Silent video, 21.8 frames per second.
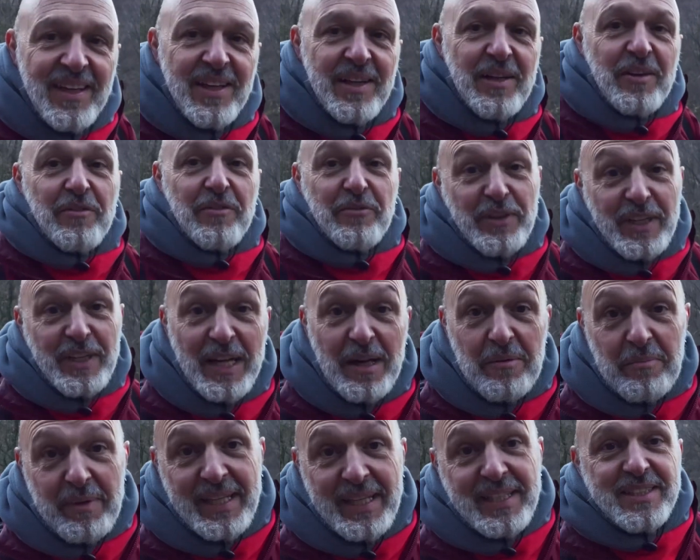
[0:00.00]

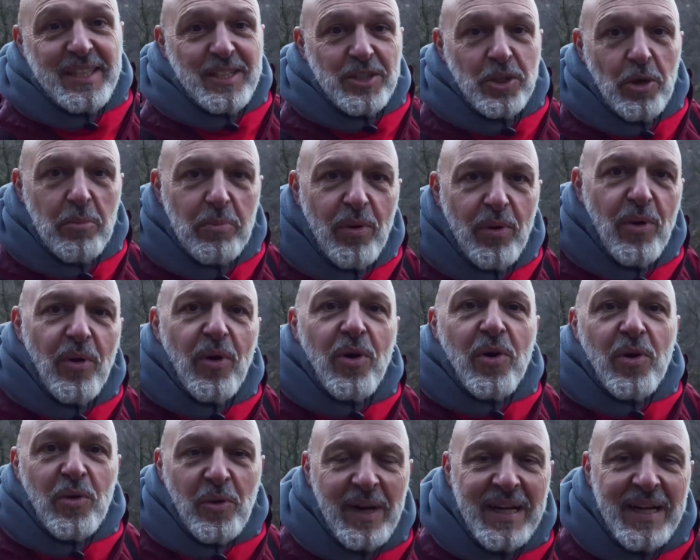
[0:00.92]
Finalmente dopo
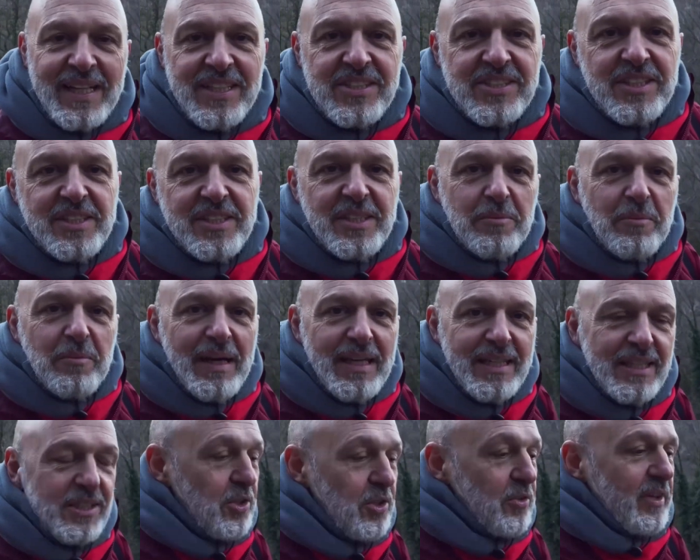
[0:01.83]
qualche settimana
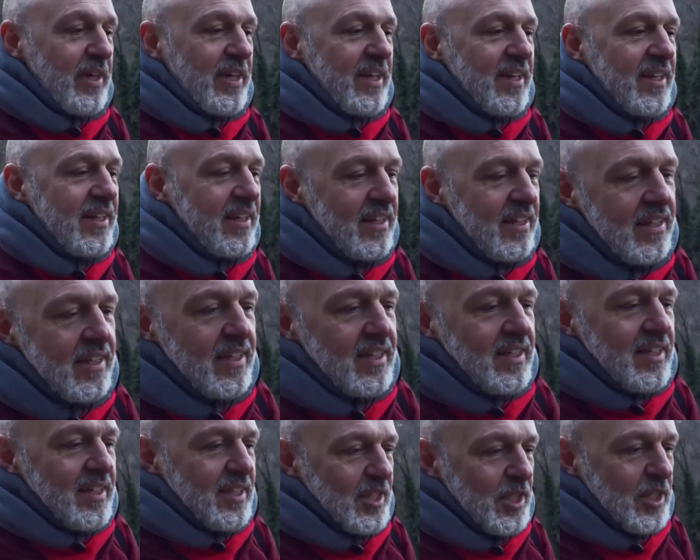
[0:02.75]
dove
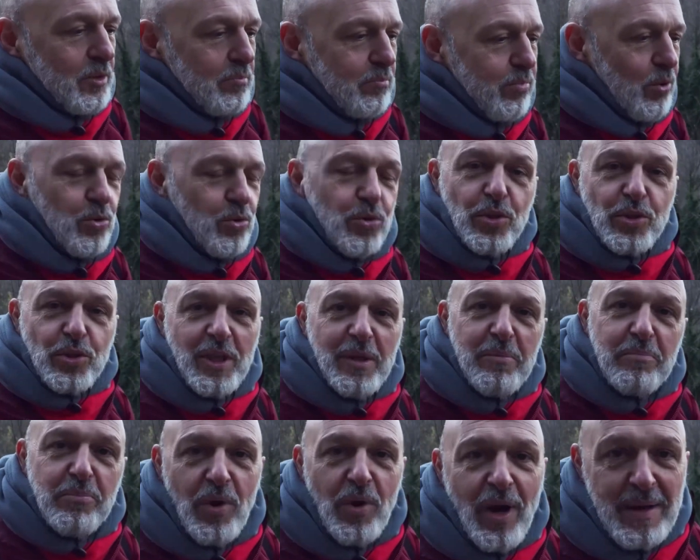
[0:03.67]
il brutto
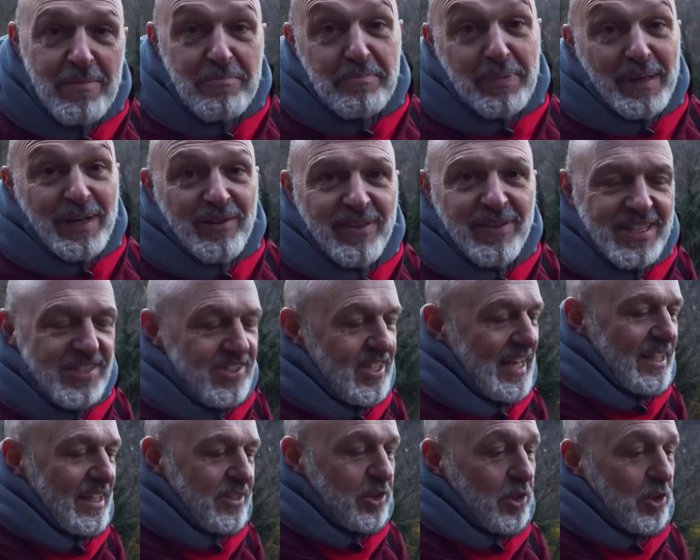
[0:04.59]
tempo ha
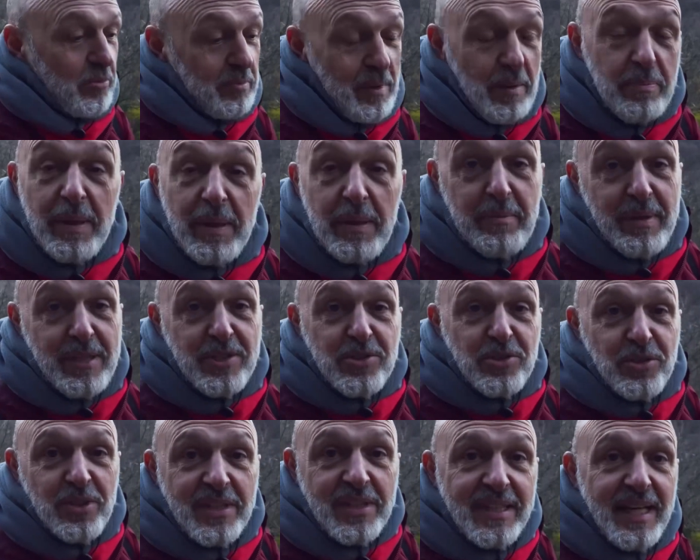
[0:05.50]
imperversato e non mi ha permesso di
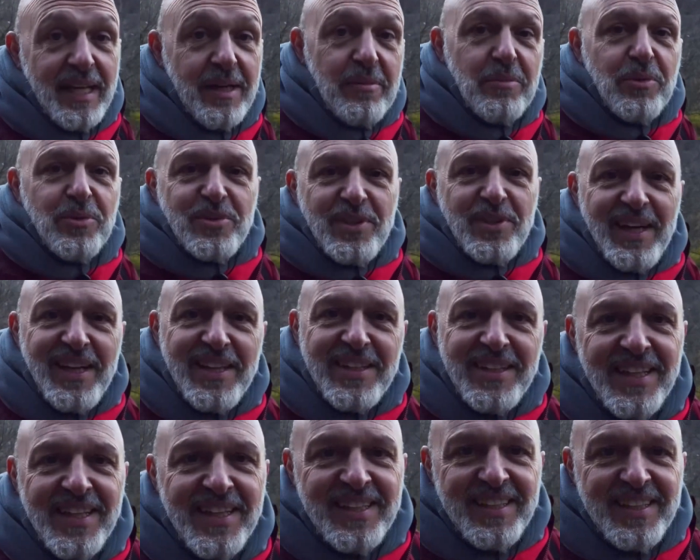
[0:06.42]
andare in montagna,
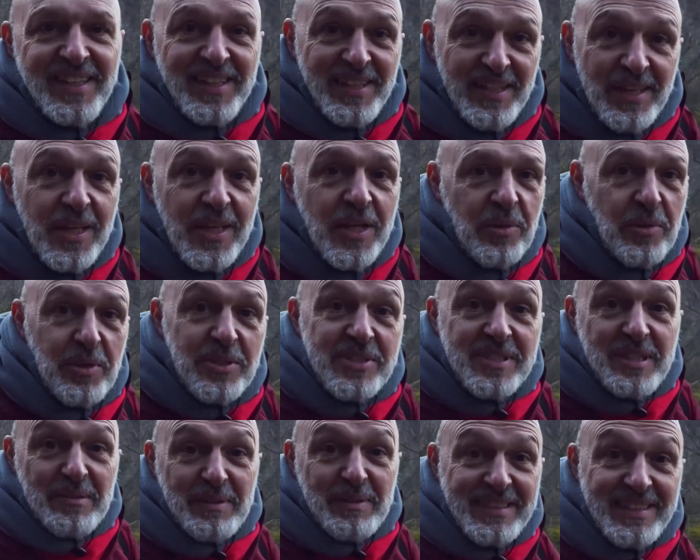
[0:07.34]
questa
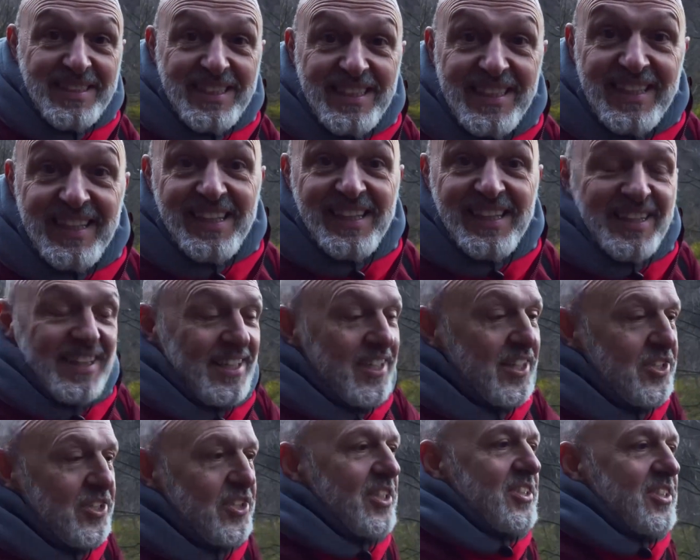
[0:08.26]
mattina
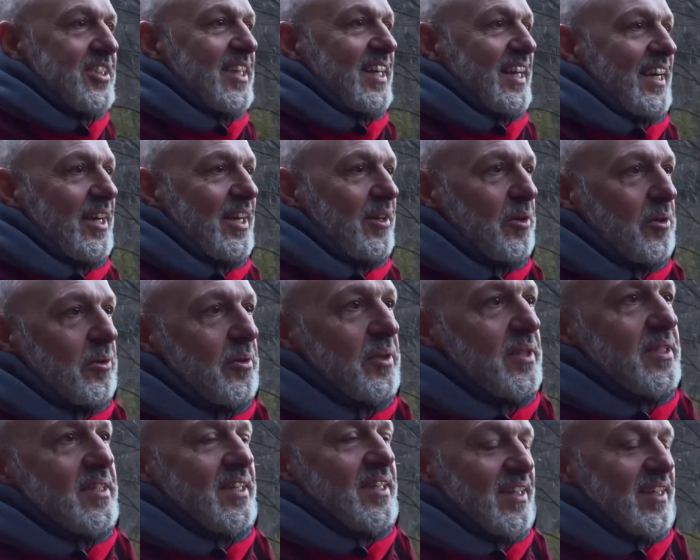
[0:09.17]
c'è sereno e quindi